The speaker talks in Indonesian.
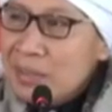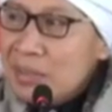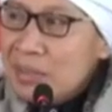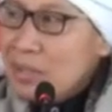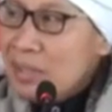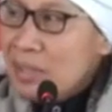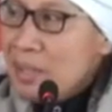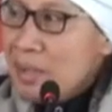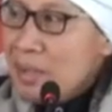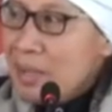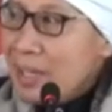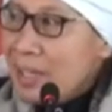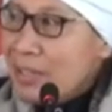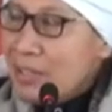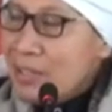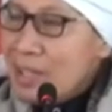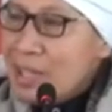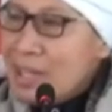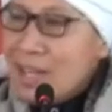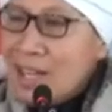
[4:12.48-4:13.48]
Buktinya
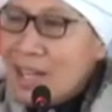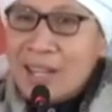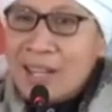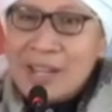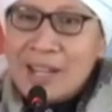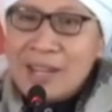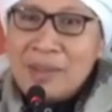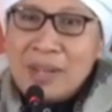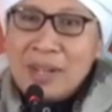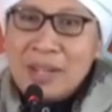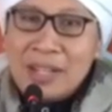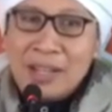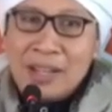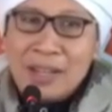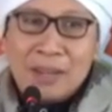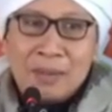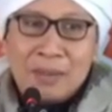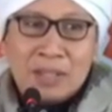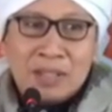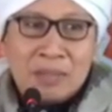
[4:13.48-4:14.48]
mereka juga nggak kena, ada
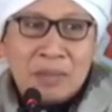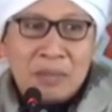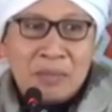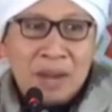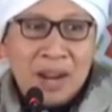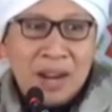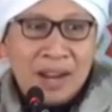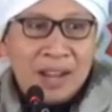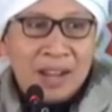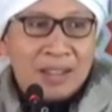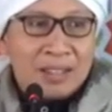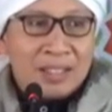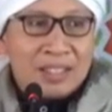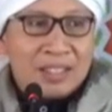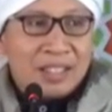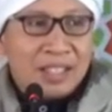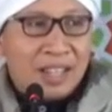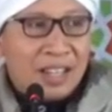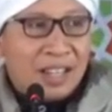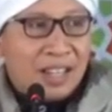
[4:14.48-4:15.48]
masih membangkang.
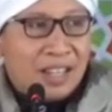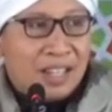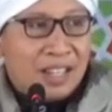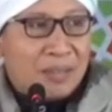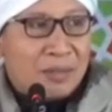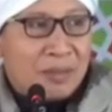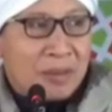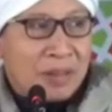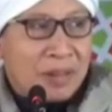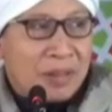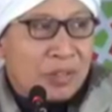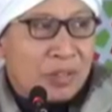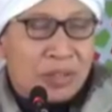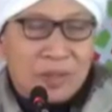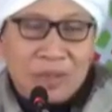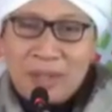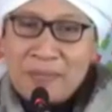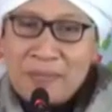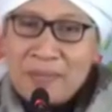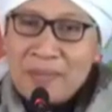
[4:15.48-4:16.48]
Disihir aja biar
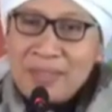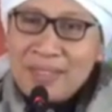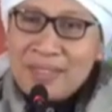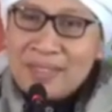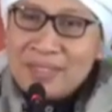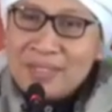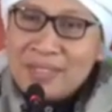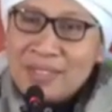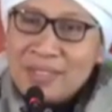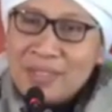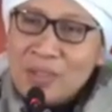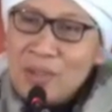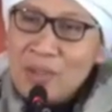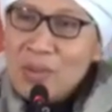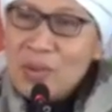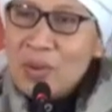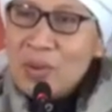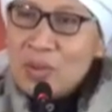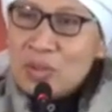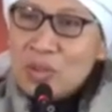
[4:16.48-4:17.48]
patuh.
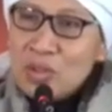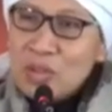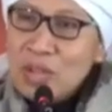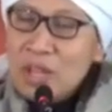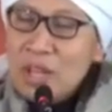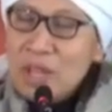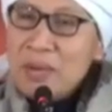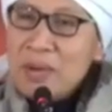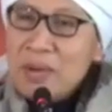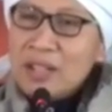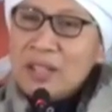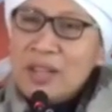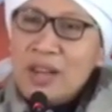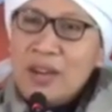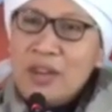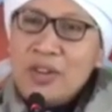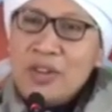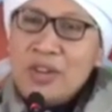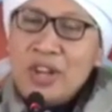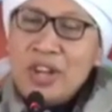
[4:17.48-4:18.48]
Sesaat
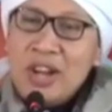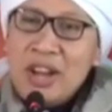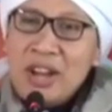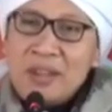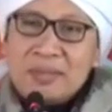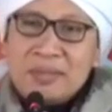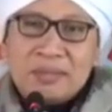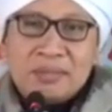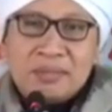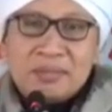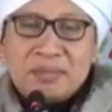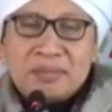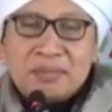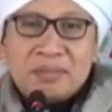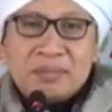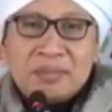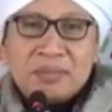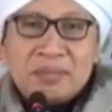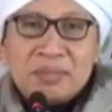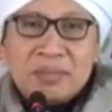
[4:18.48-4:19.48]
mengatakan gila.
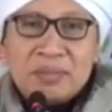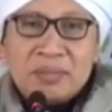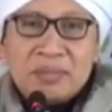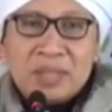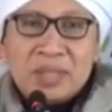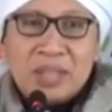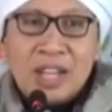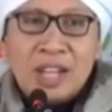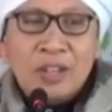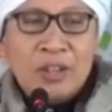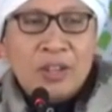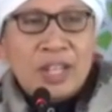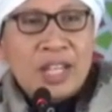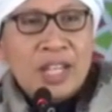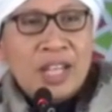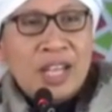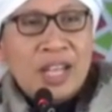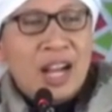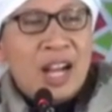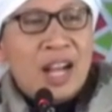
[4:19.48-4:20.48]
Kalau
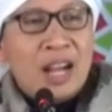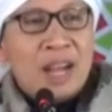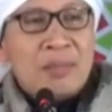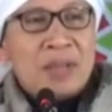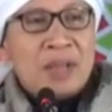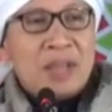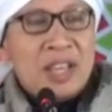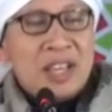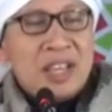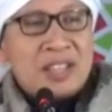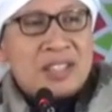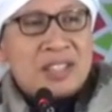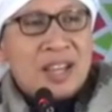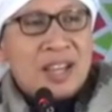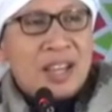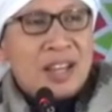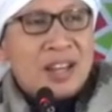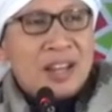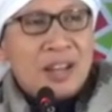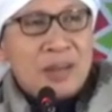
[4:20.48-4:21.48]
gila nggak
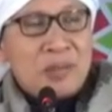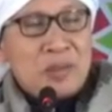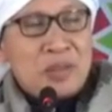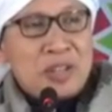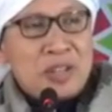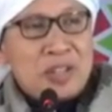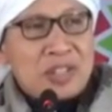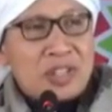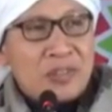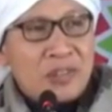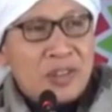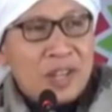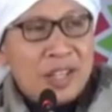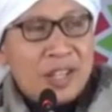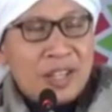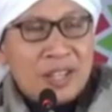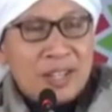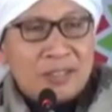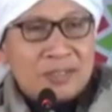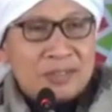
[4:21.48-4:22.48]
bisa, dia punya
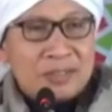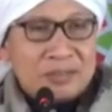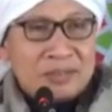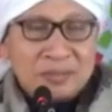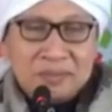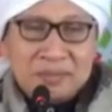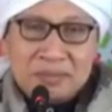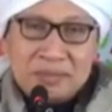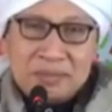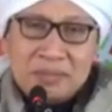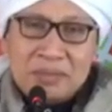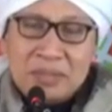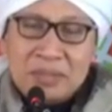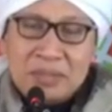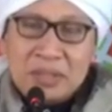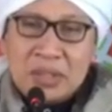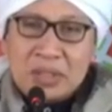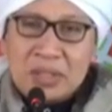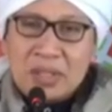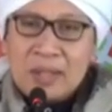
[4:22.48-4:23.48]
sifat yang
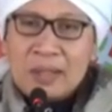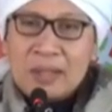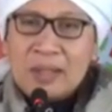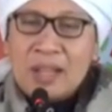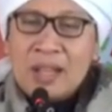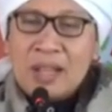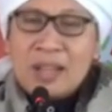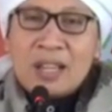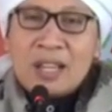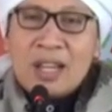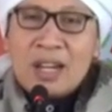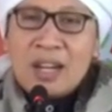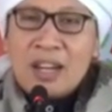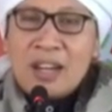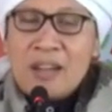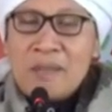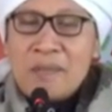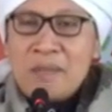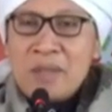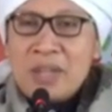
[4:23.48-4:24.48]
tertata
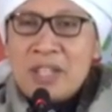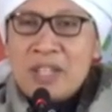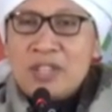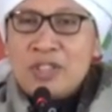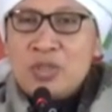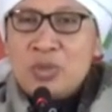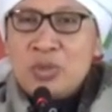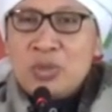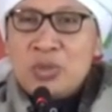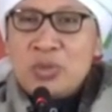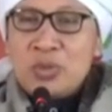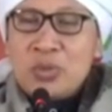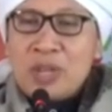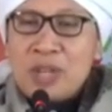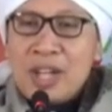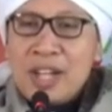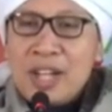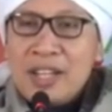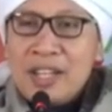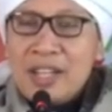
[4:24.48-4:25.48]
rapi
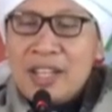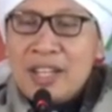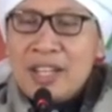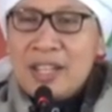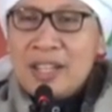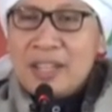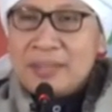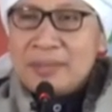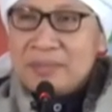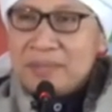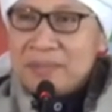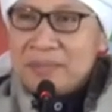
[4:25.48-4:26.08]
kejujurannya,